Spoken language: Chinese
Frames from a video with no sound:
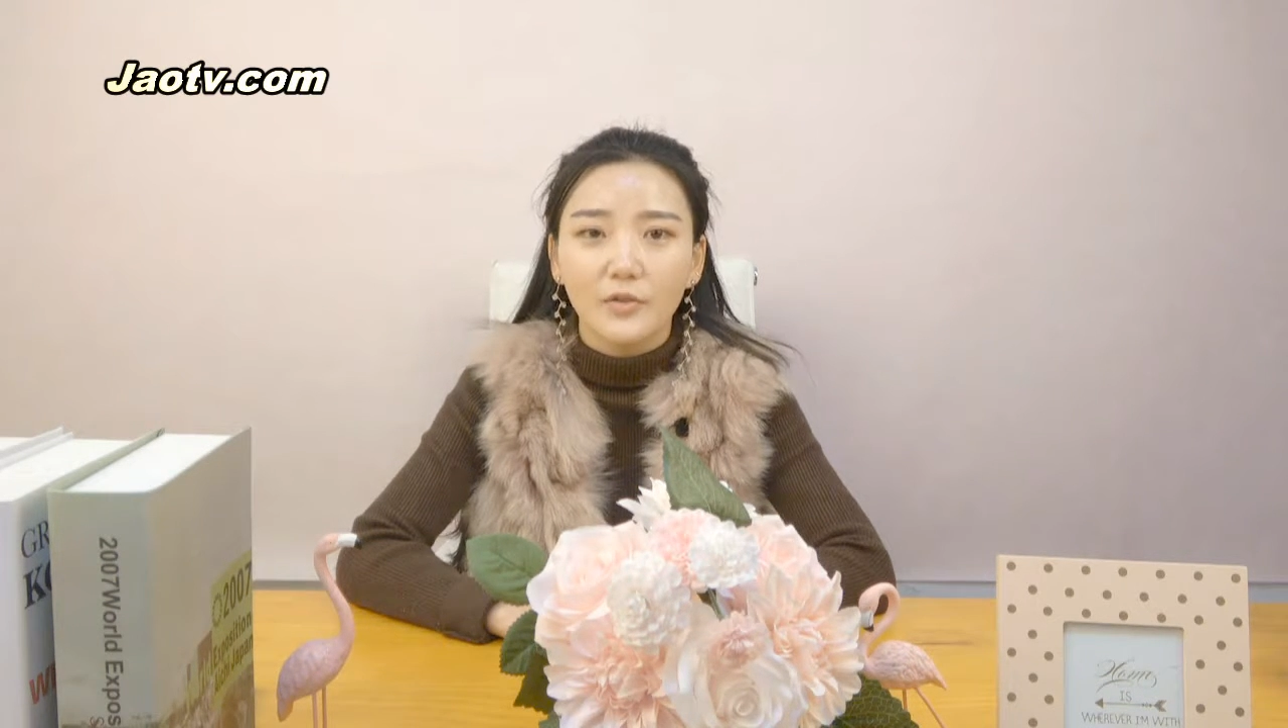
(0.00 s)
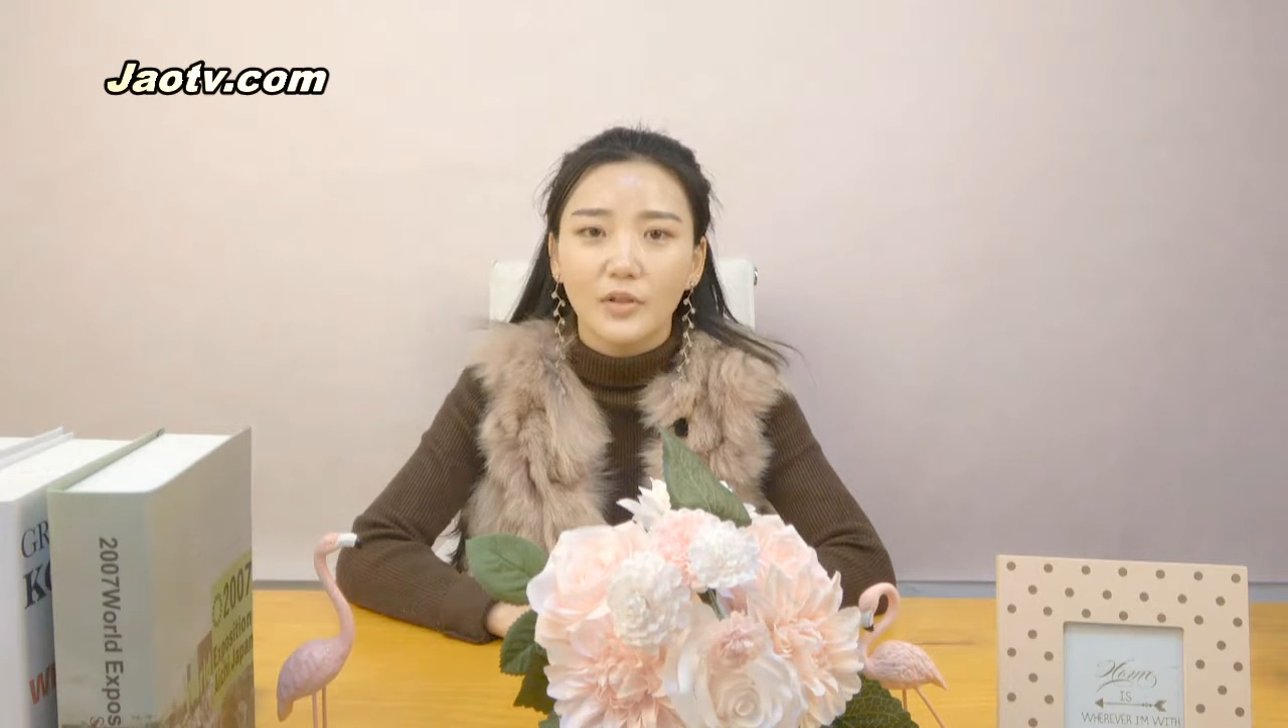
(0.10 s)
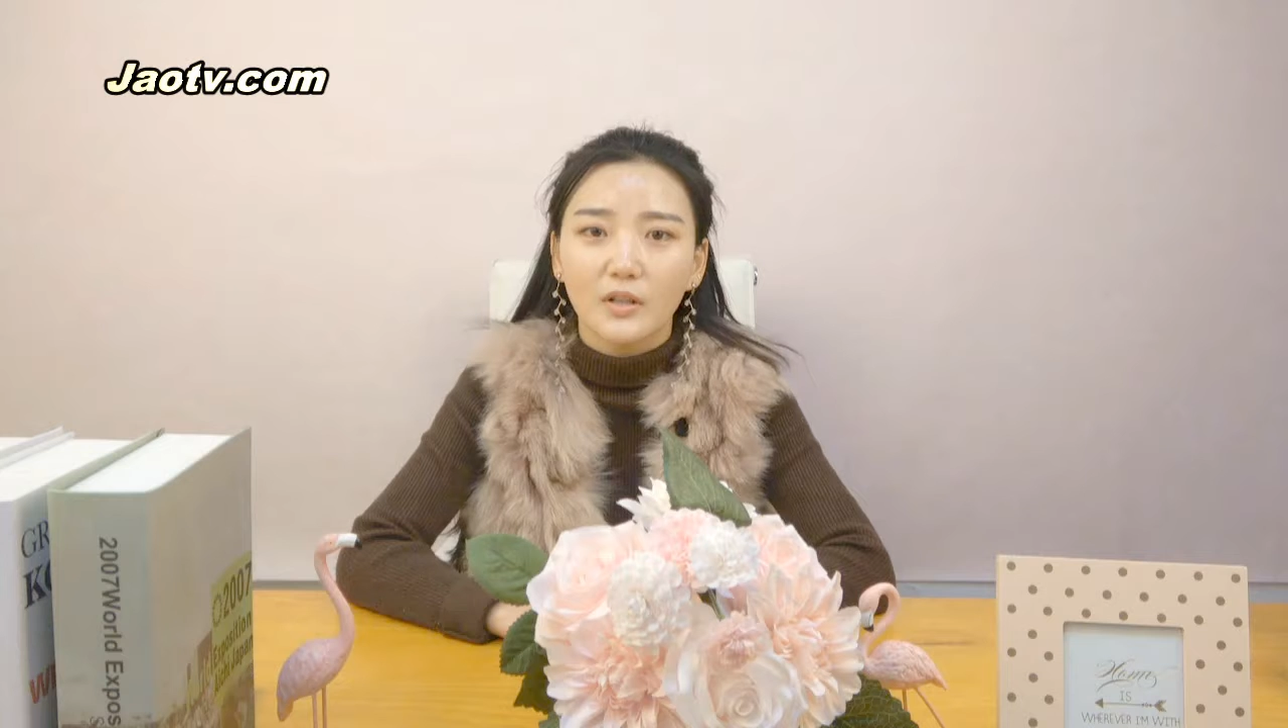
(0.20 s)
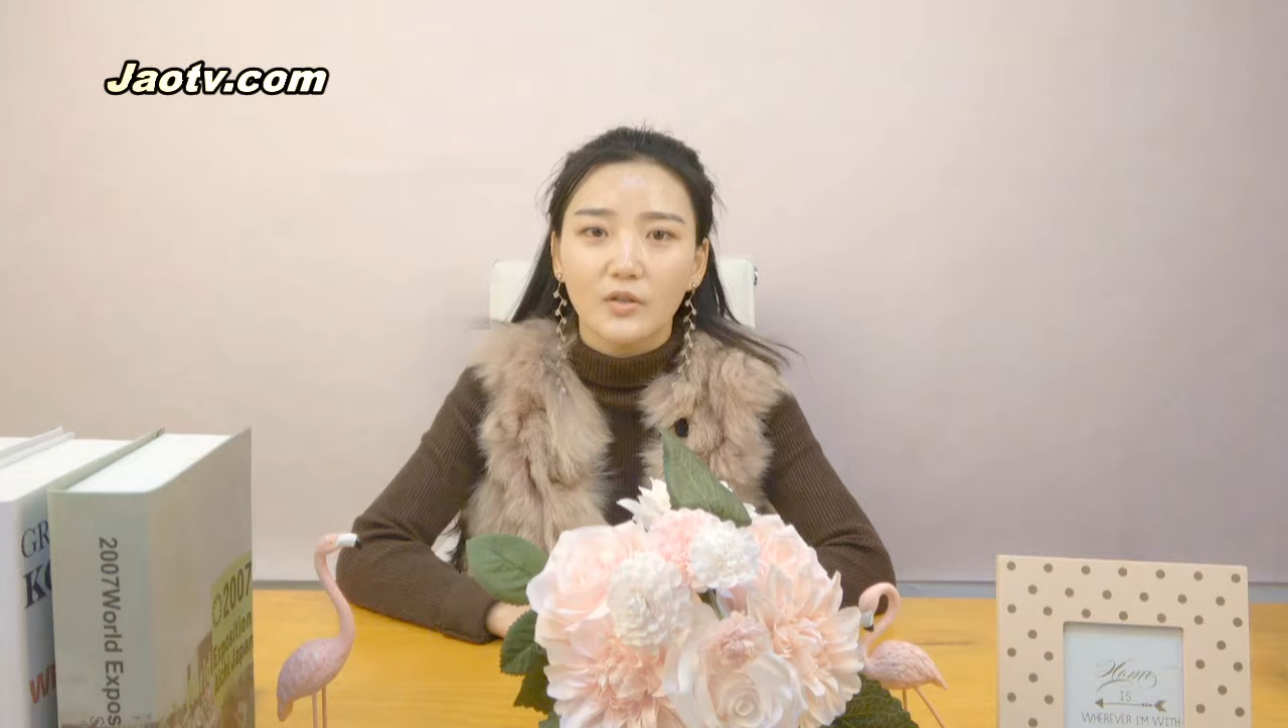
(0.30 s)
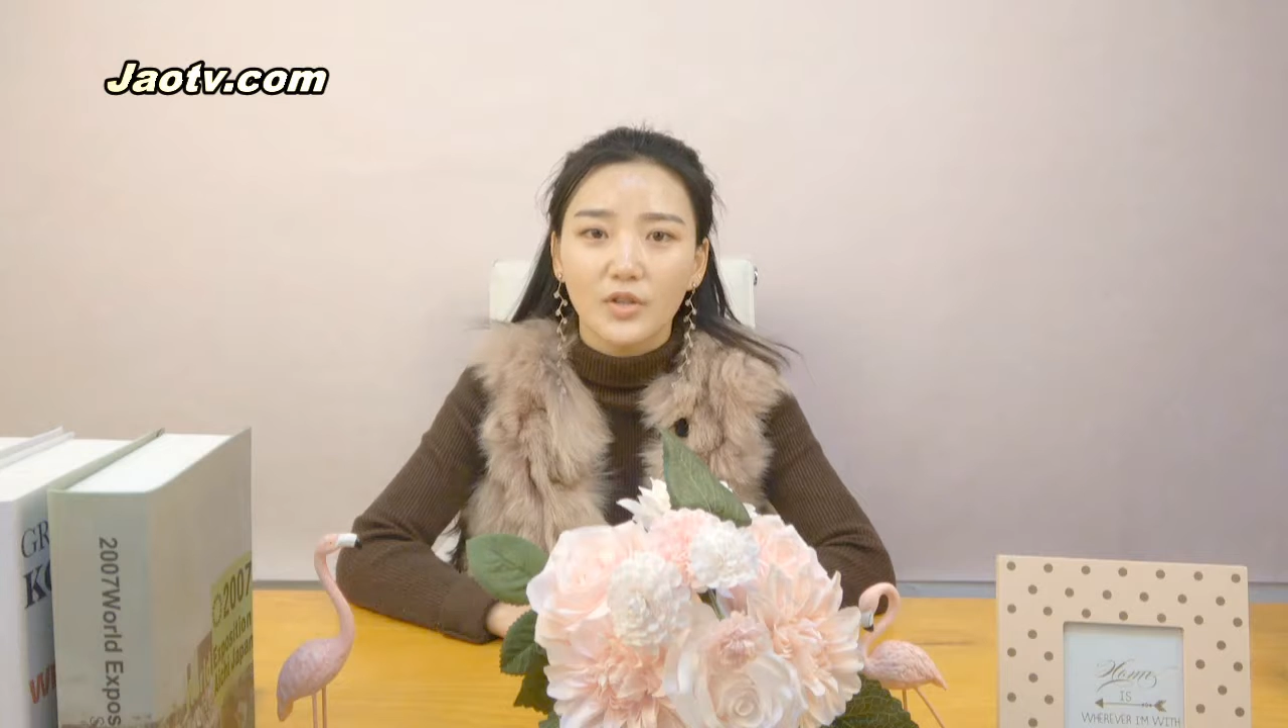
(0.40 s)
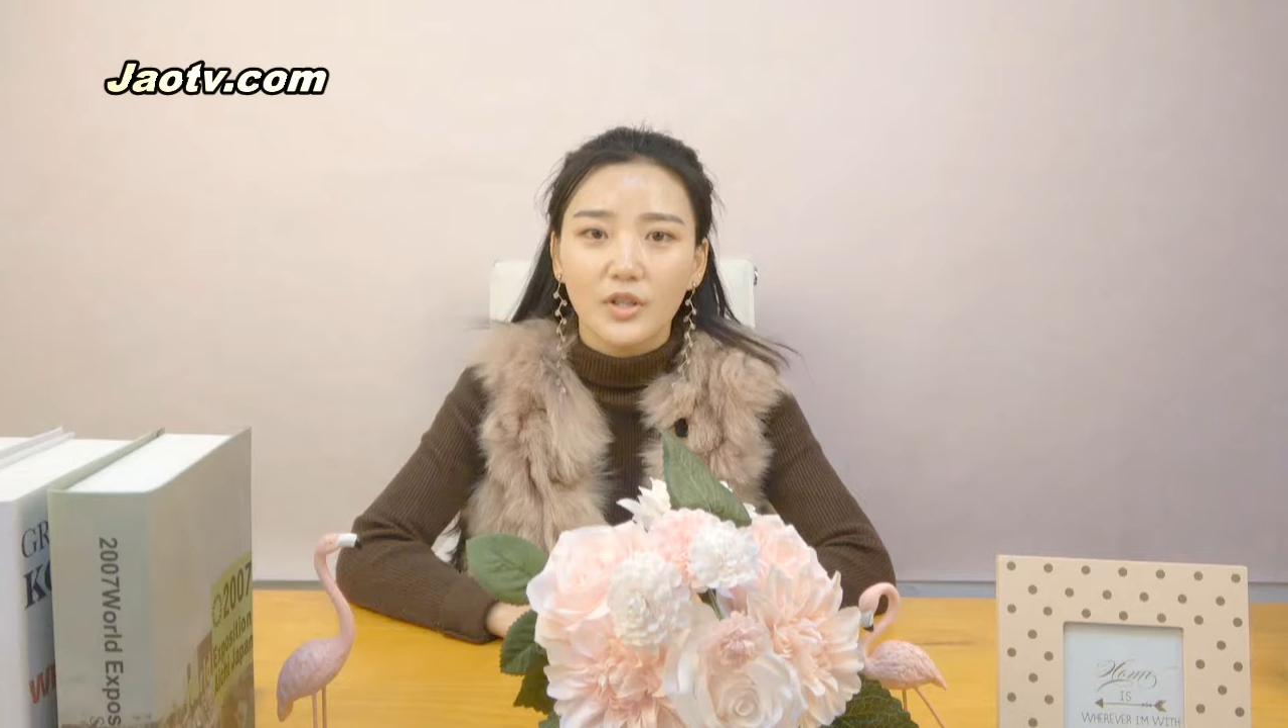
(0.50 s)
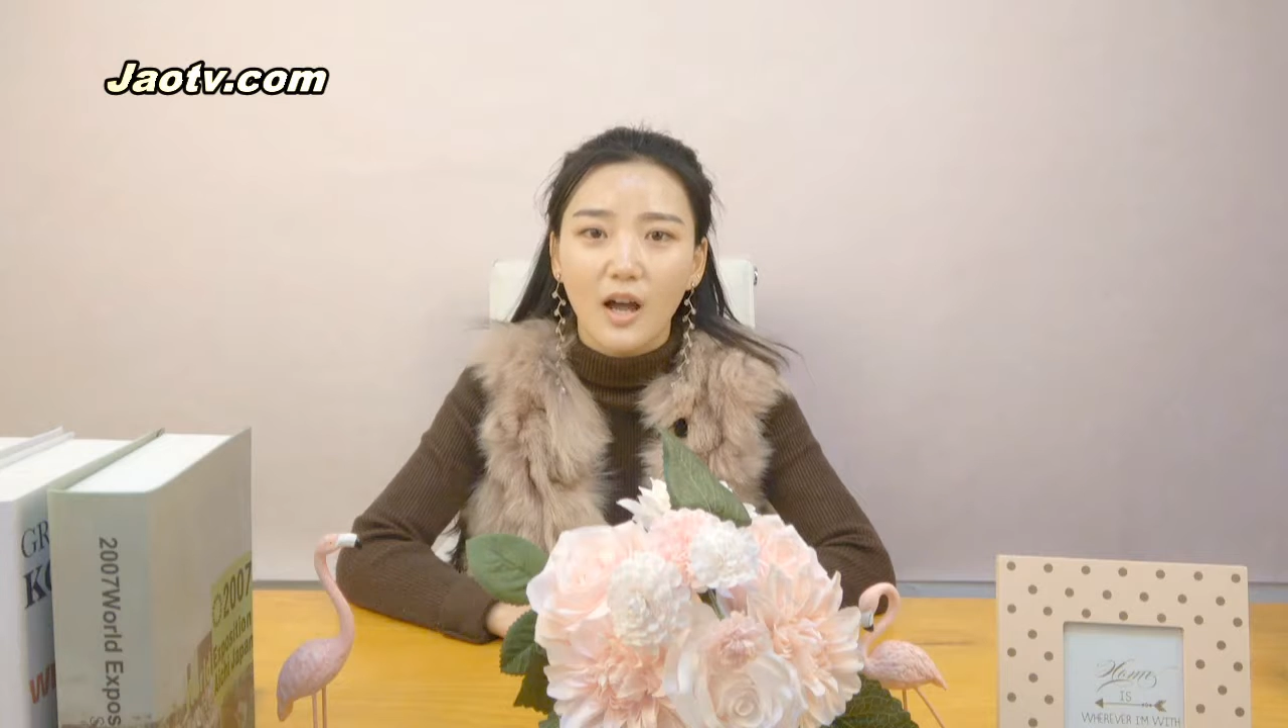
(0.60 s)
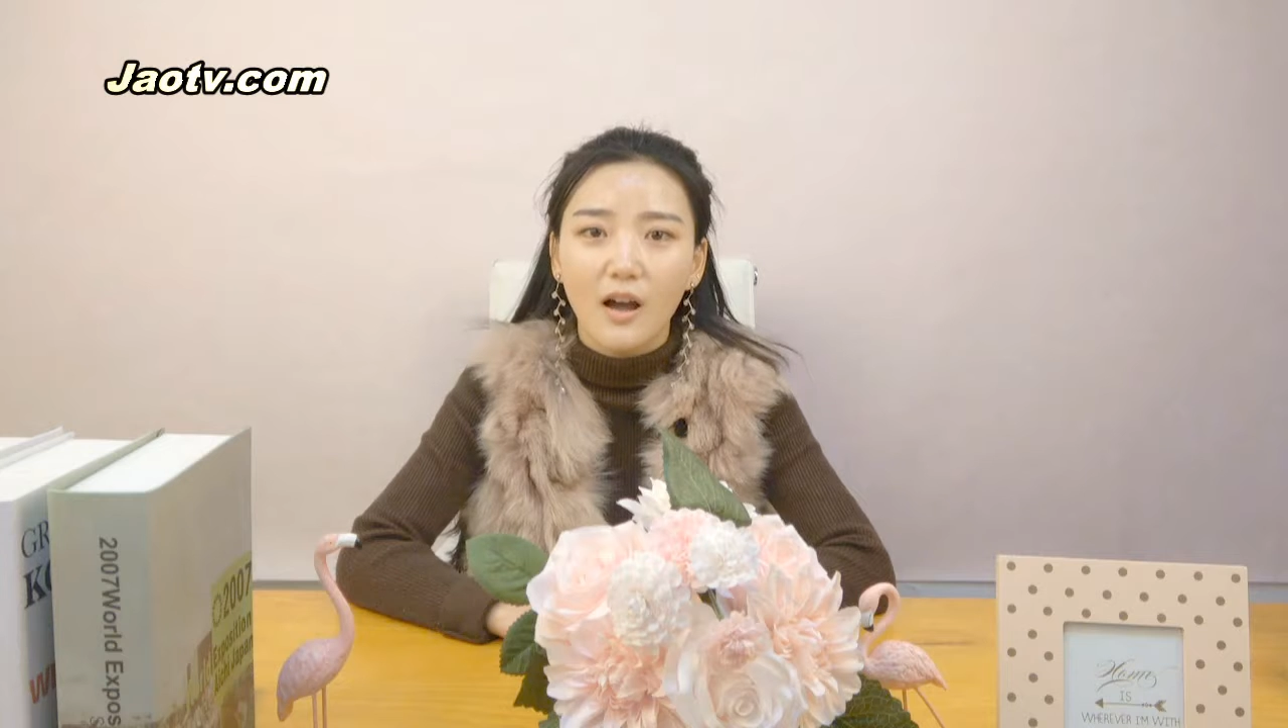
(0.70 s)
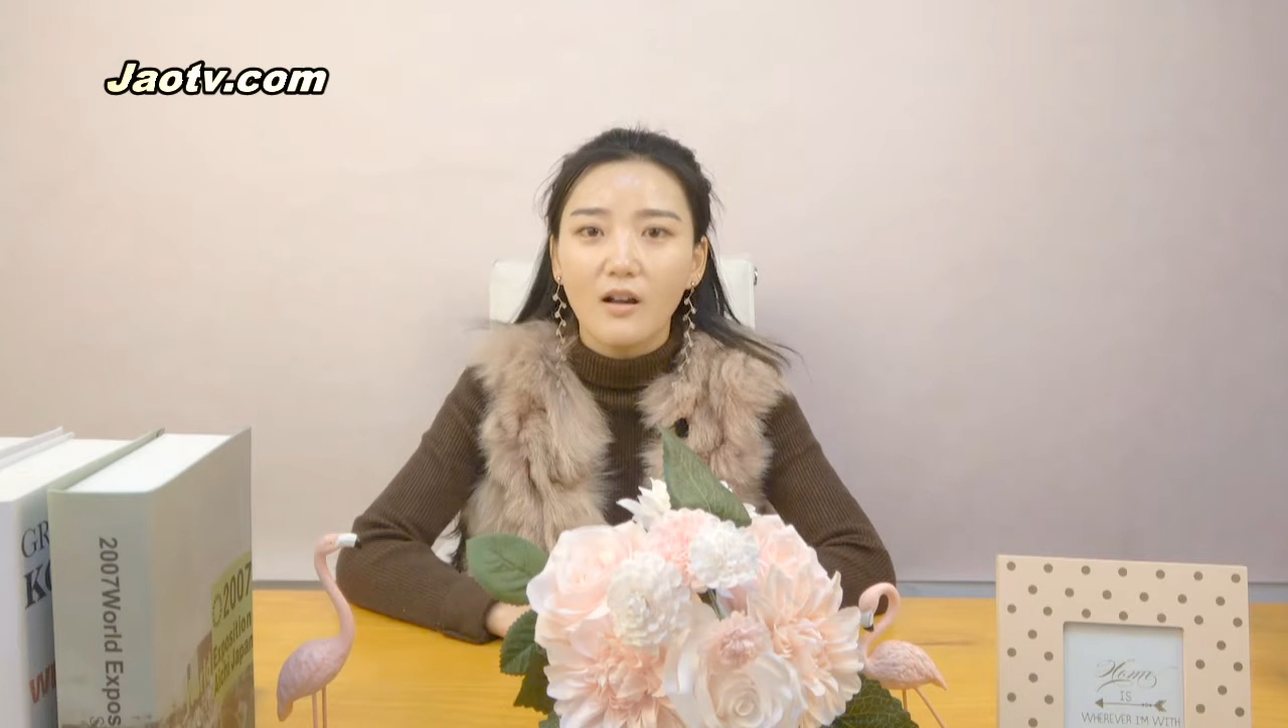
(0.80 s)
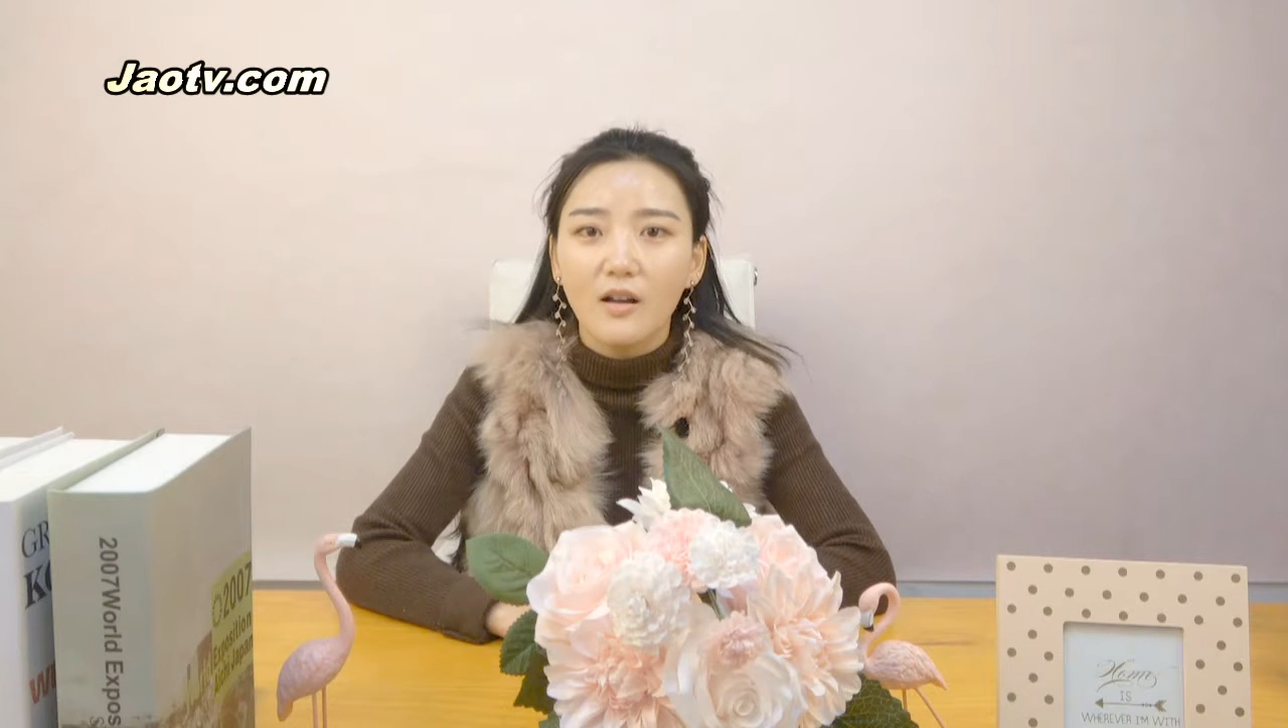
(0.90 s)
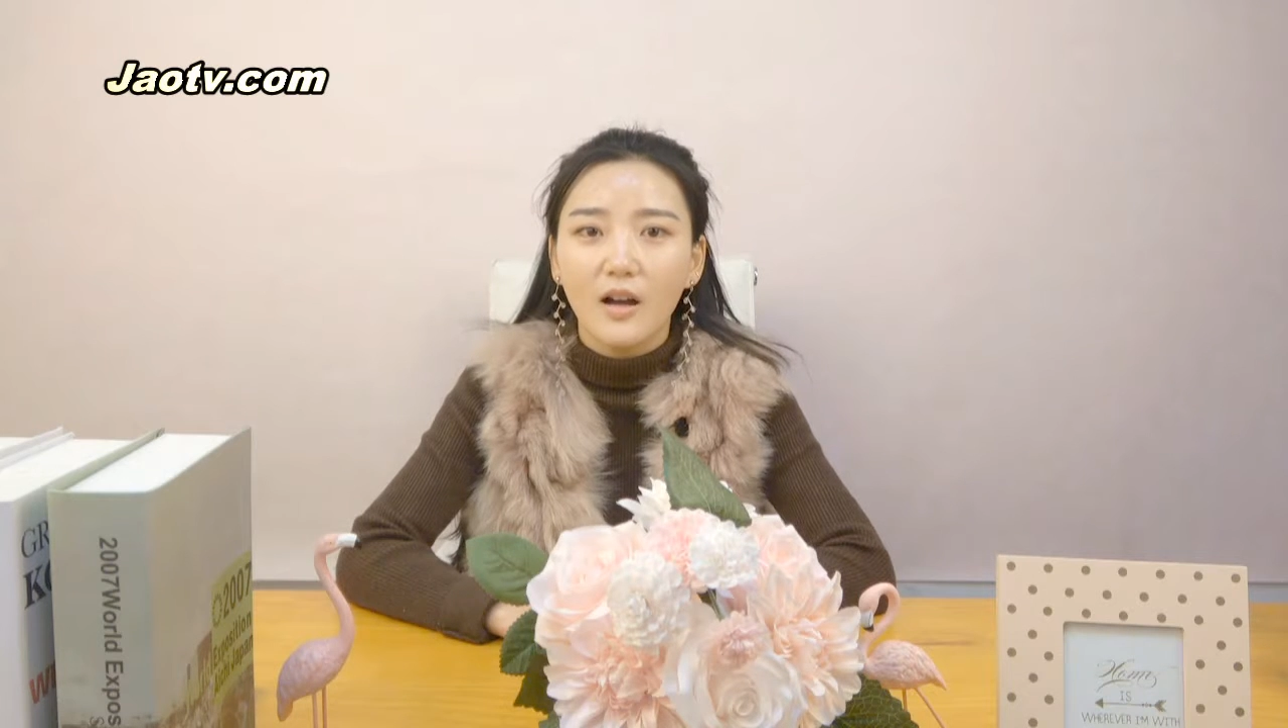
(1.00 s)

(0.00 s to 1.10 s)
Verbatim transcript: 就能够知道。